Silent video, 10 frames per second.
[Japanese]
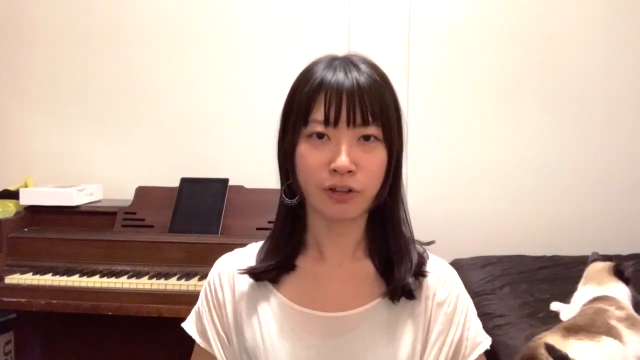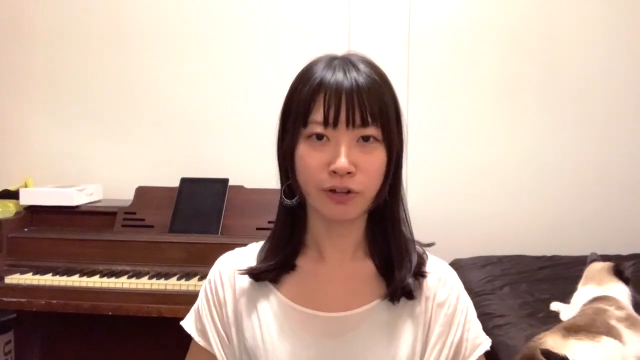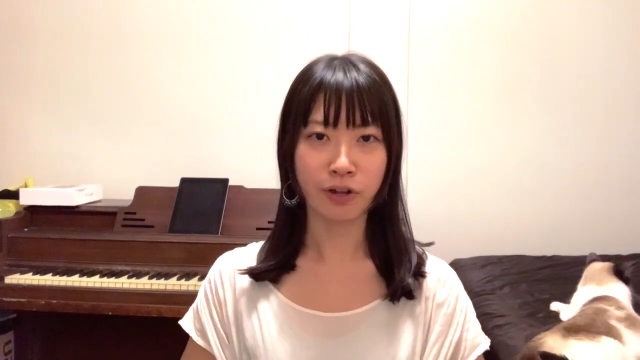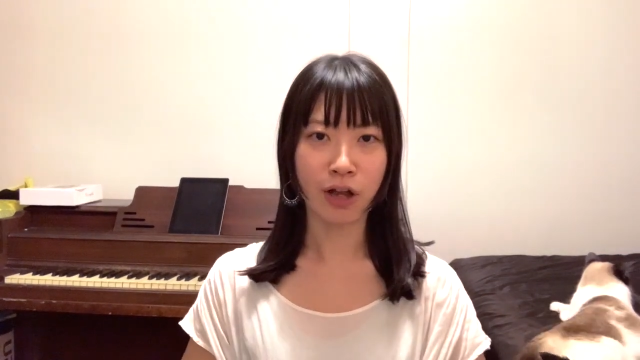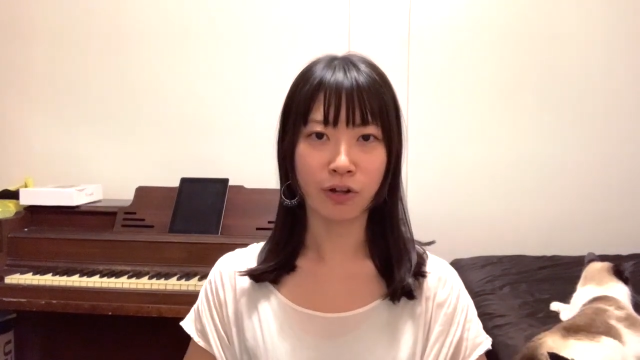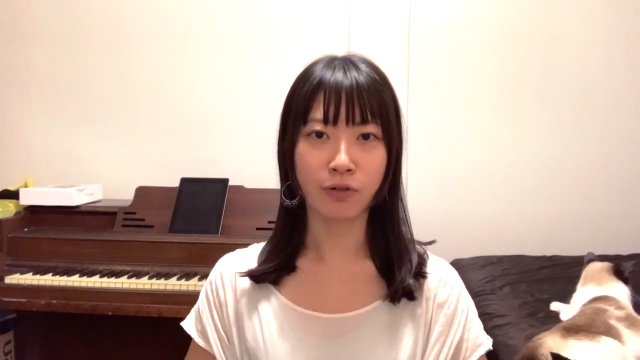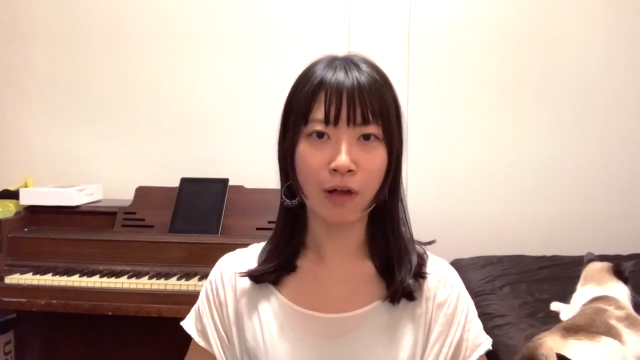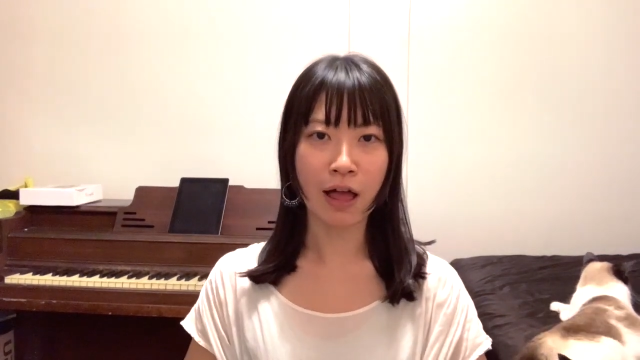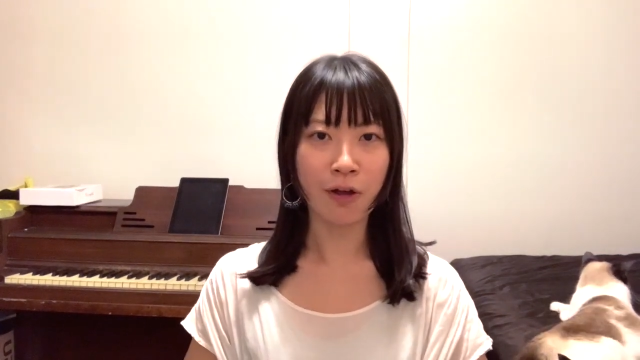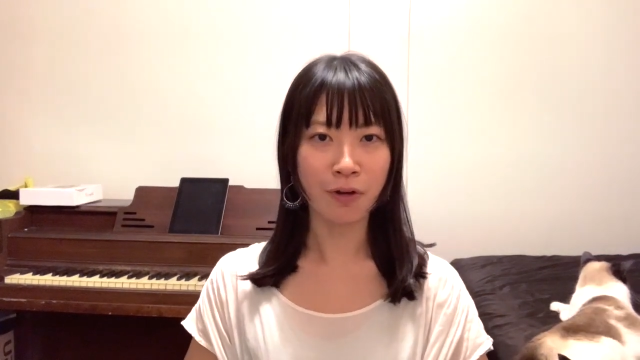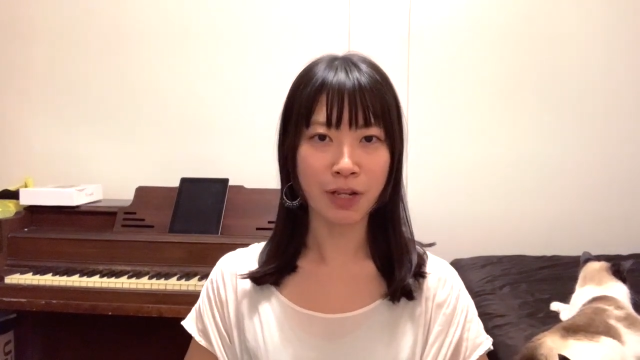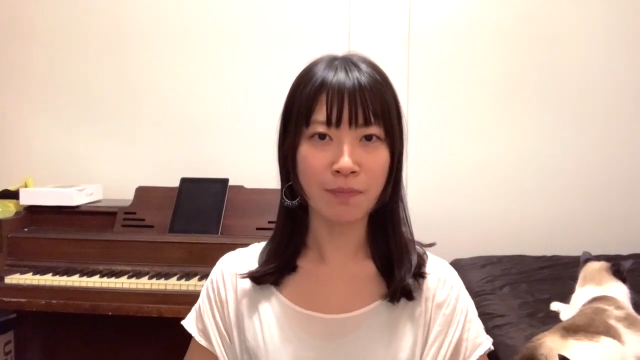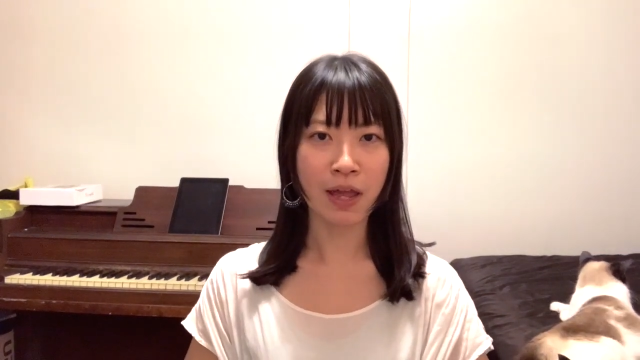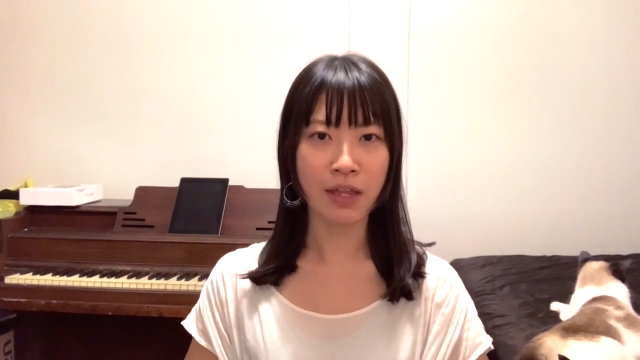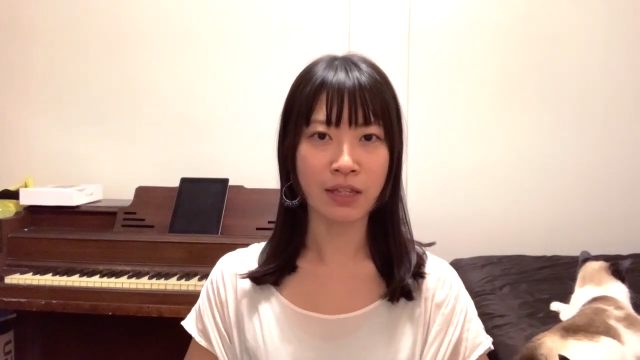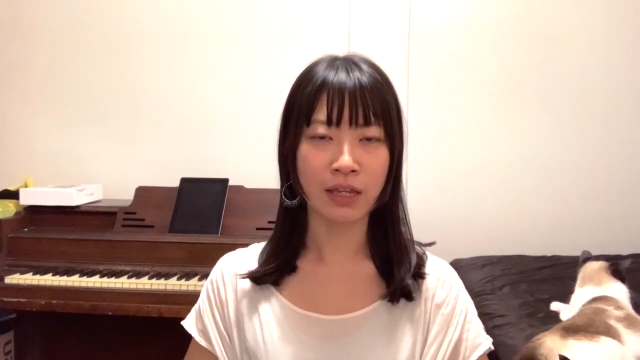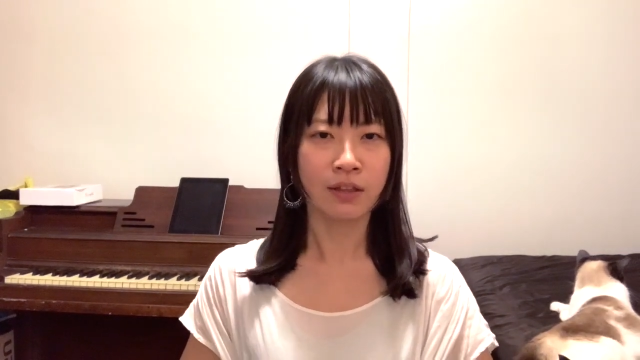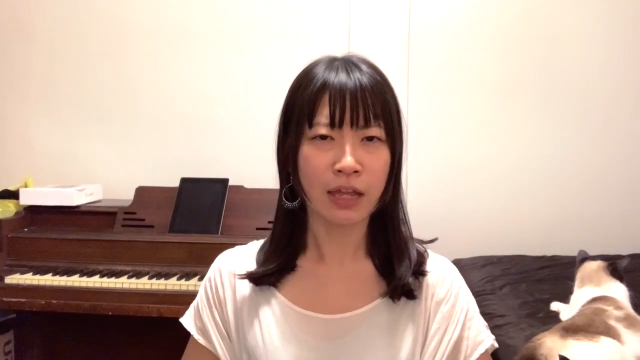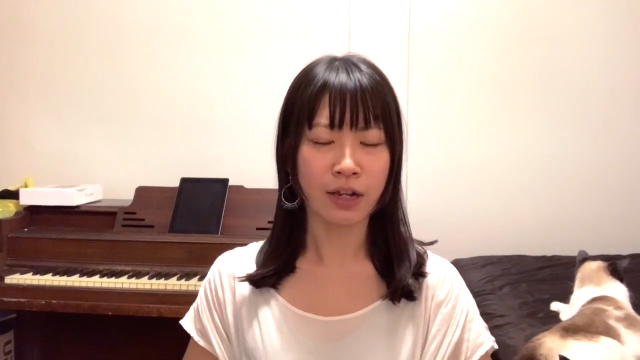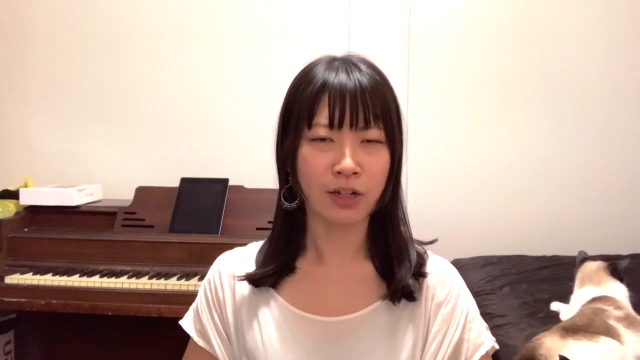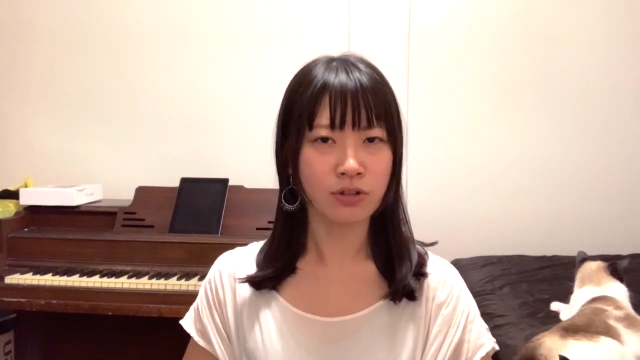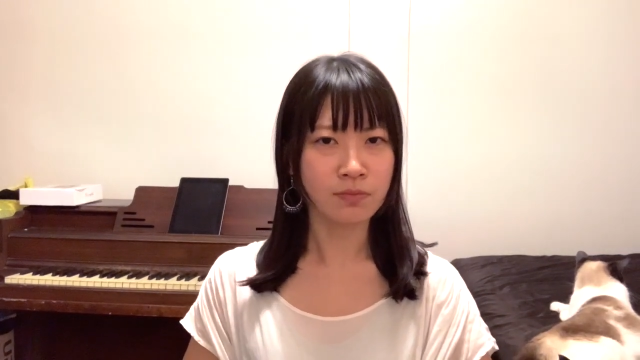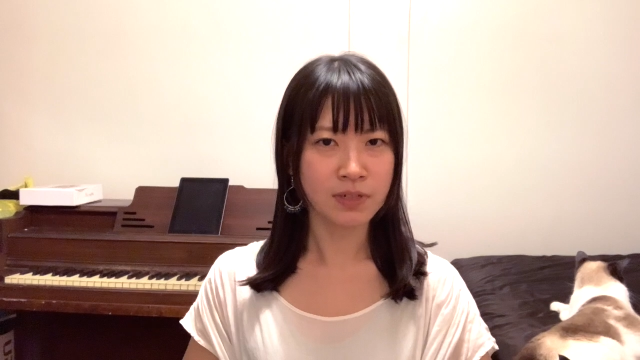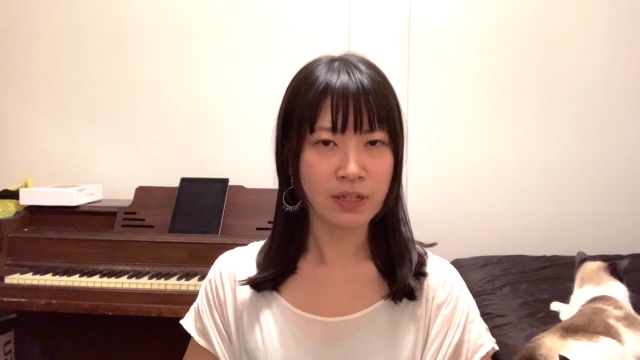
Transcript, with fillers: 留学ワーホリ前に何か準備